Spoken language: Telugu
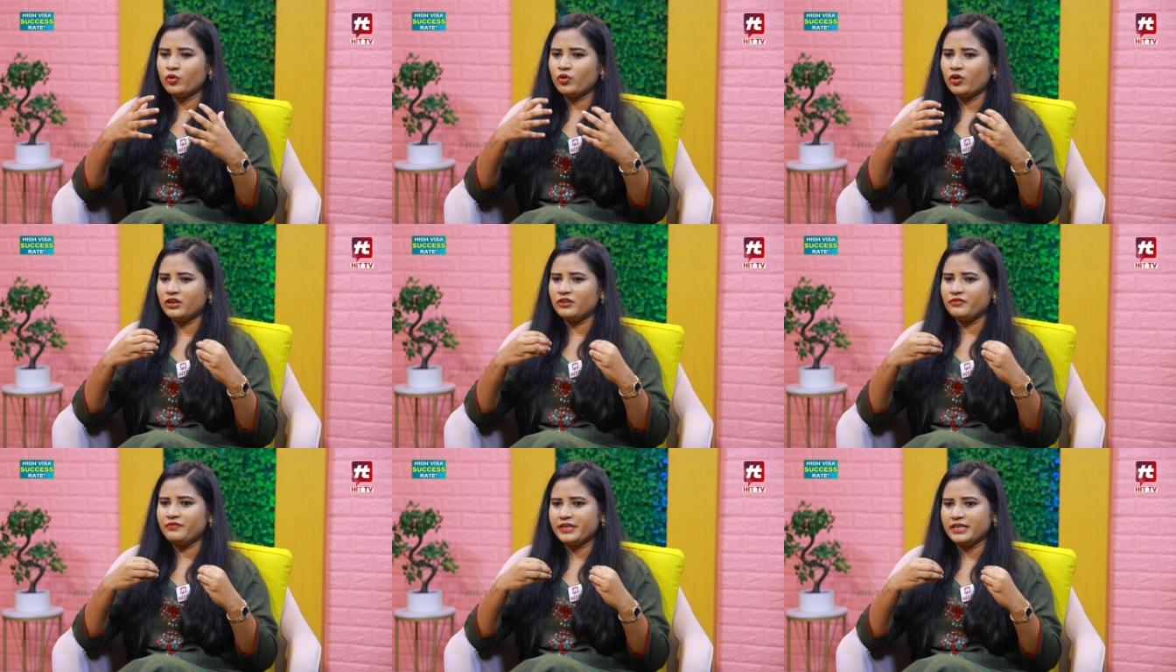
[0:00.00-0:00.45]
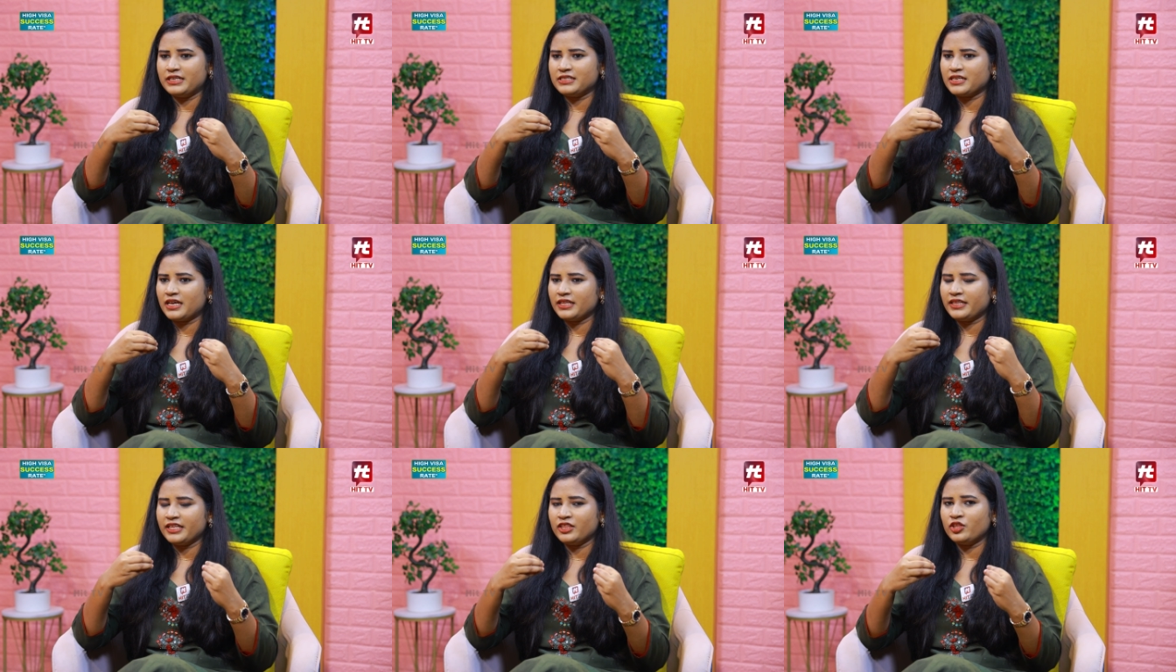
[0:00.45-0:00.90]

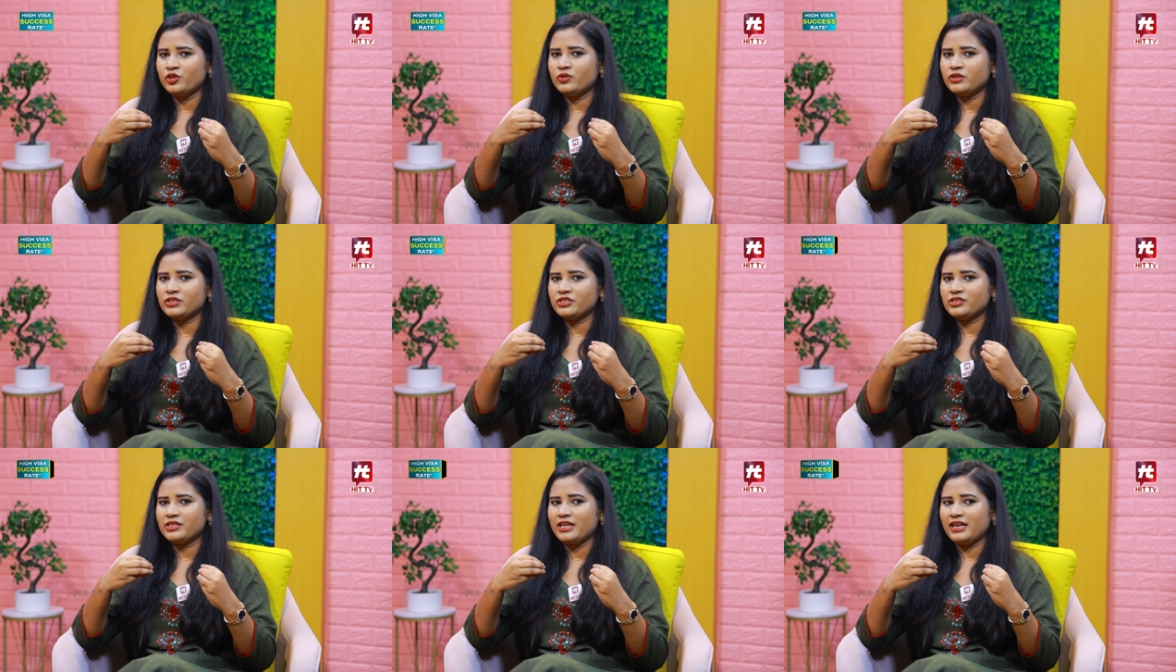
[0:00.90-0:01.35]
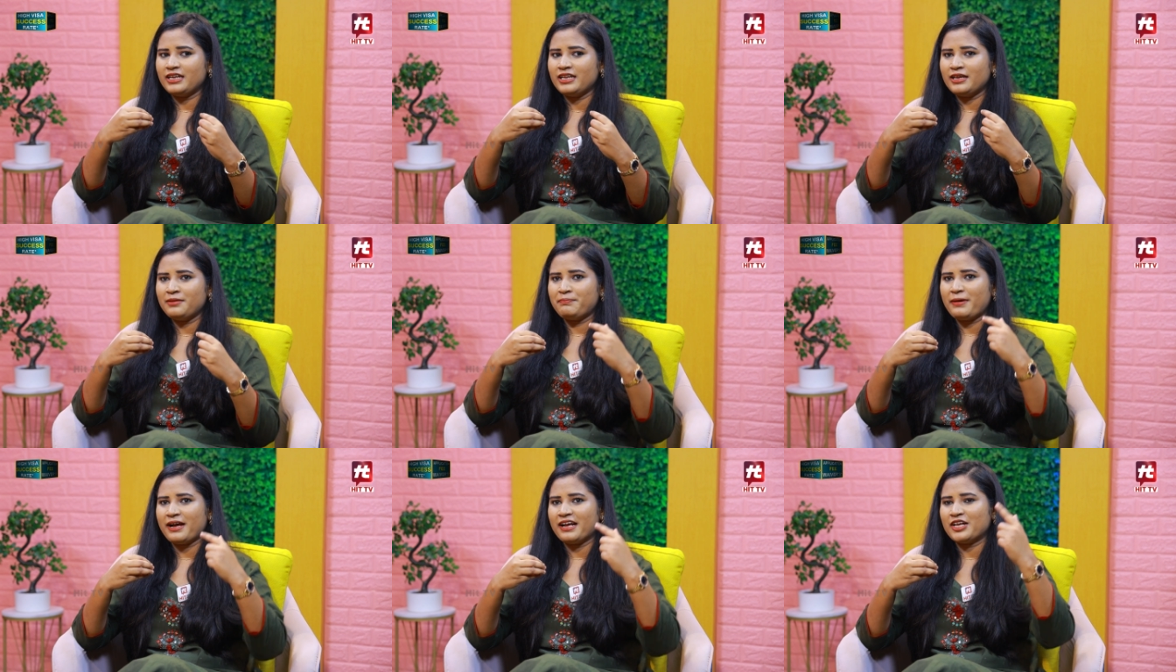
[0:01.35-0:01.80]
కాన్ఫిడెన్స్ అది ఎందుకు వస్తుంది
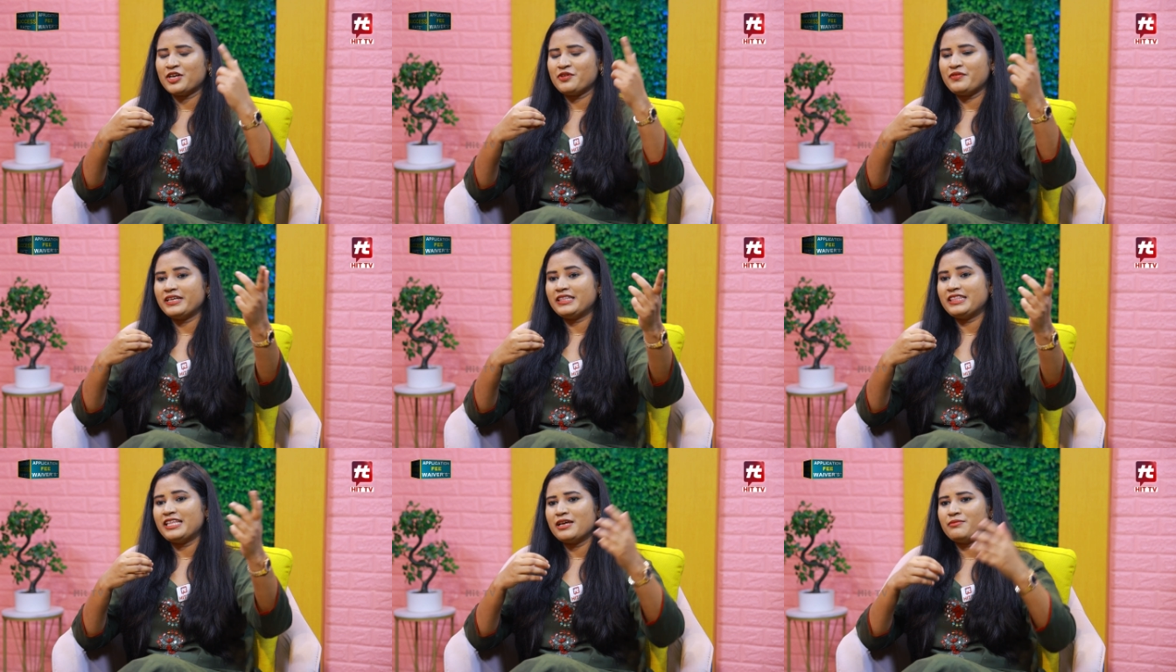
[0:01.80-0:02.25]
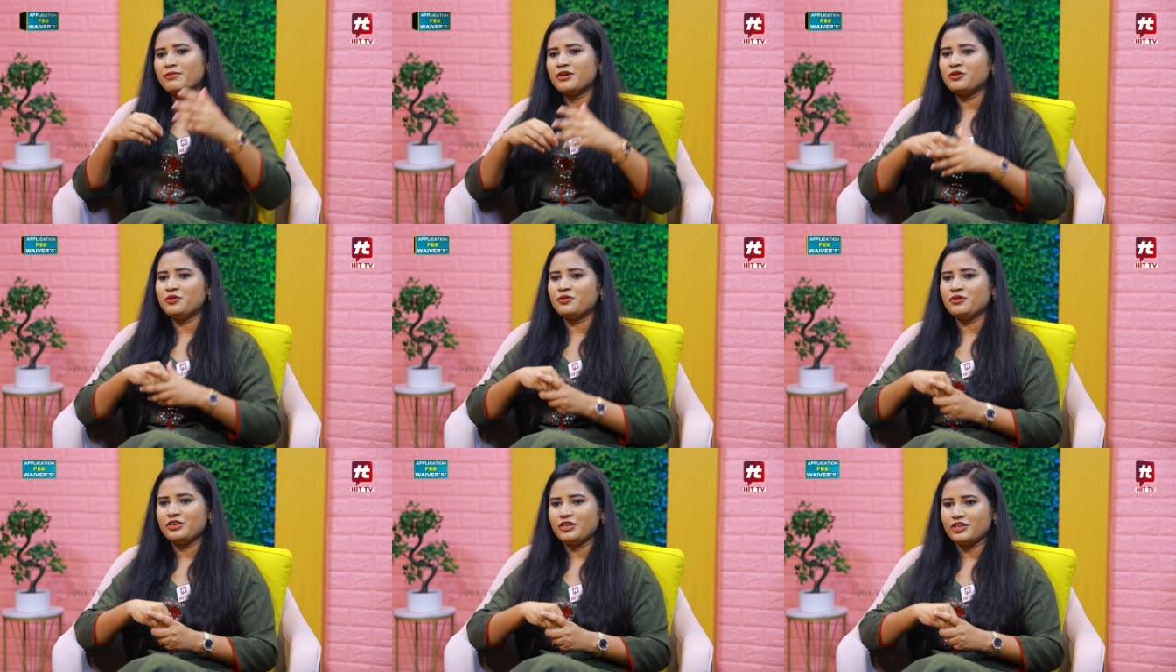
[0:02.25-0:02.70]
అంటే పక్క వ్యక్తి
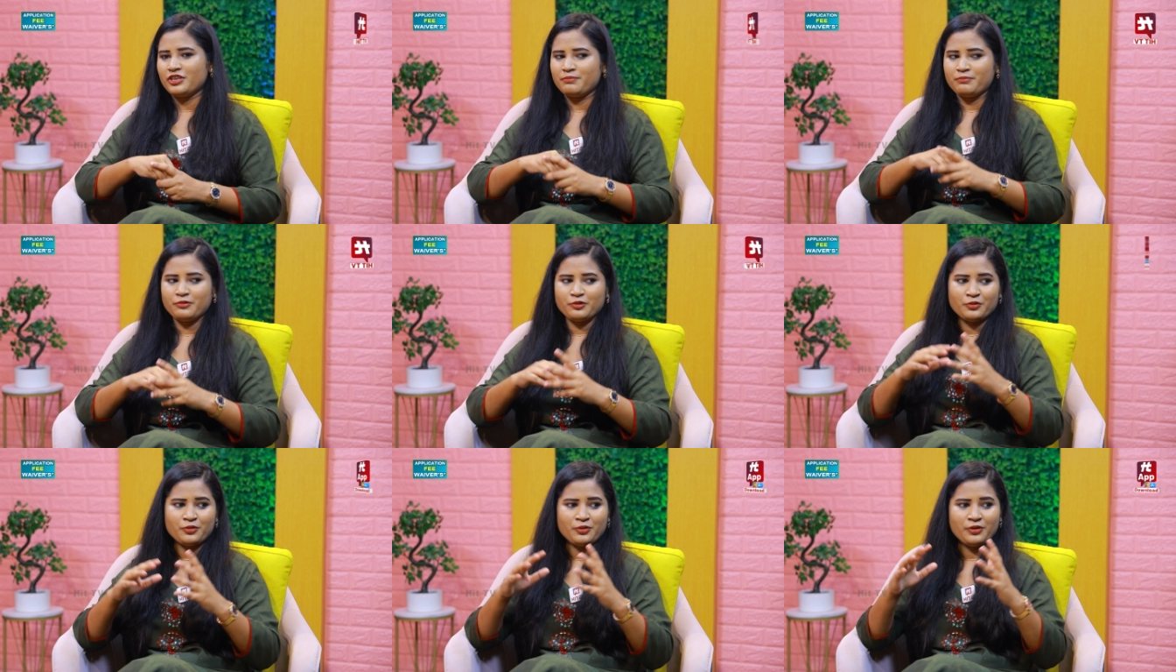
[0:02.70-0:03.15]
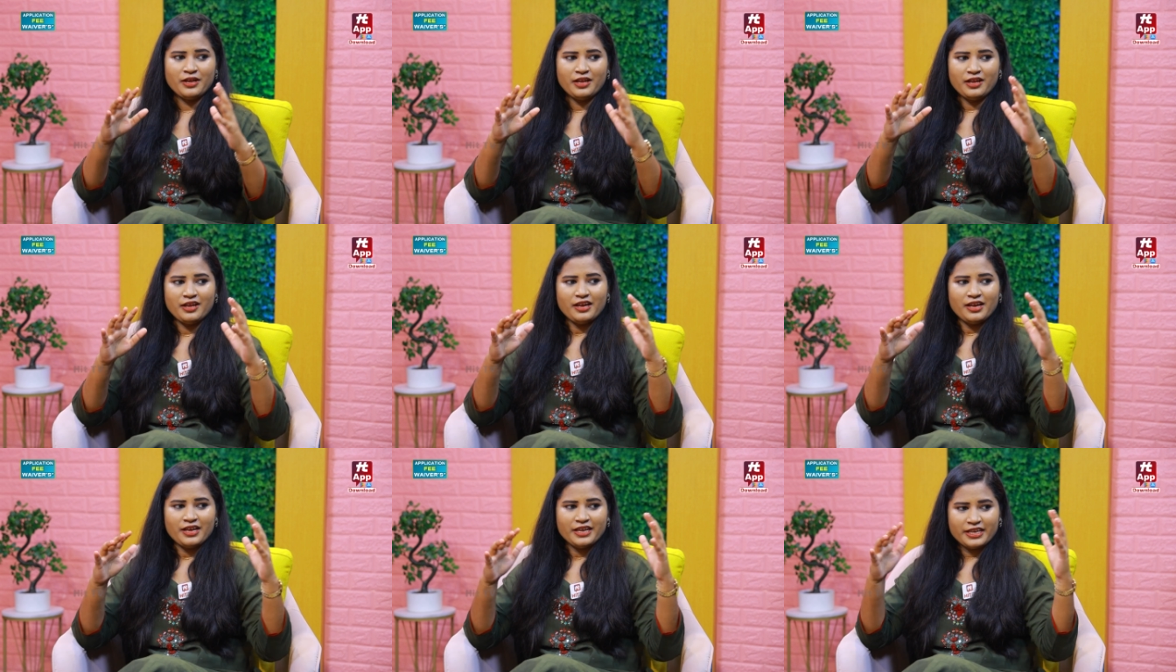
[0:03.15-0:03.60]
ఏమనుకుంటారు ఇప్పుడు
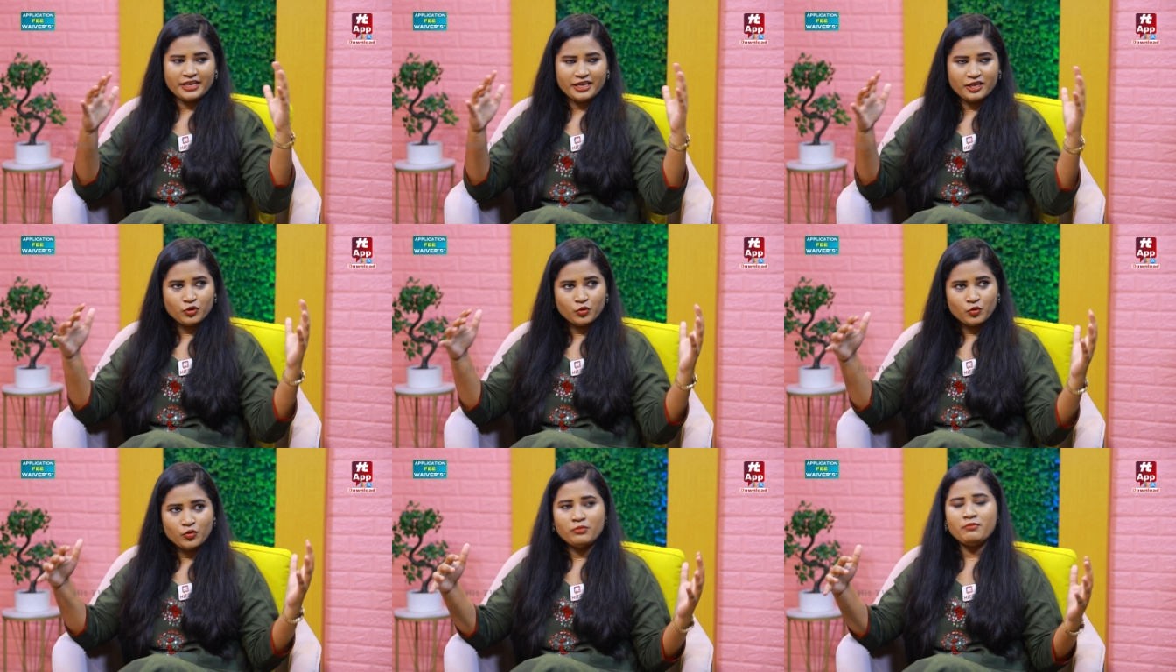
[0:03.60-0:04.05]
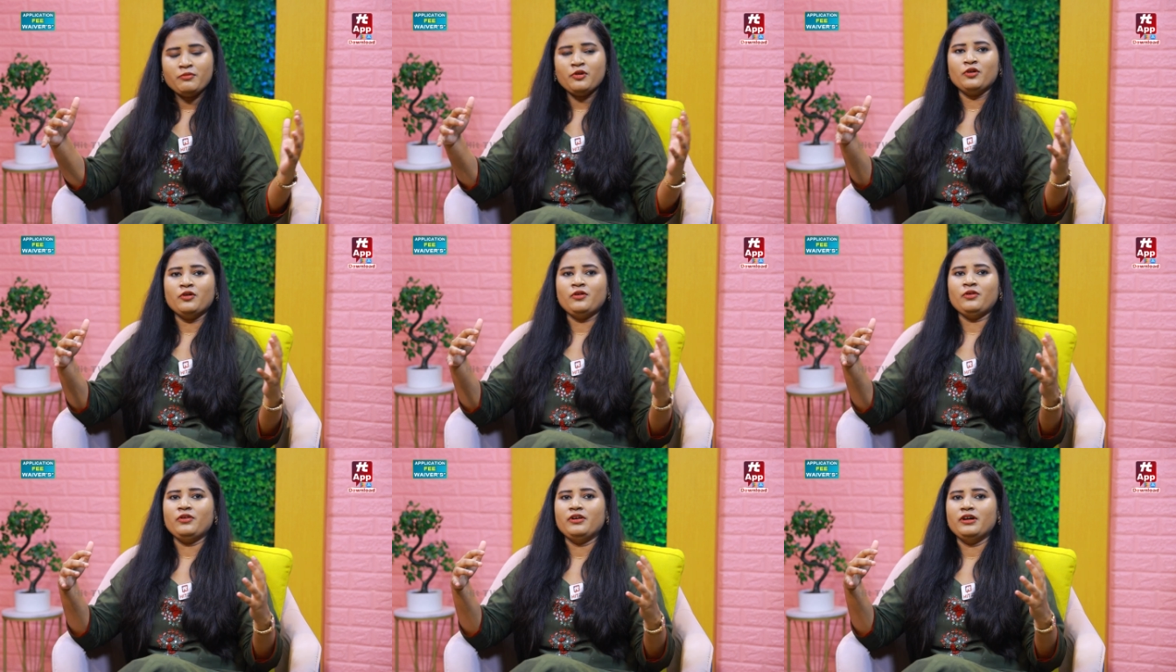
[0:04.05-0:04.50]
ఈ రూమ్లో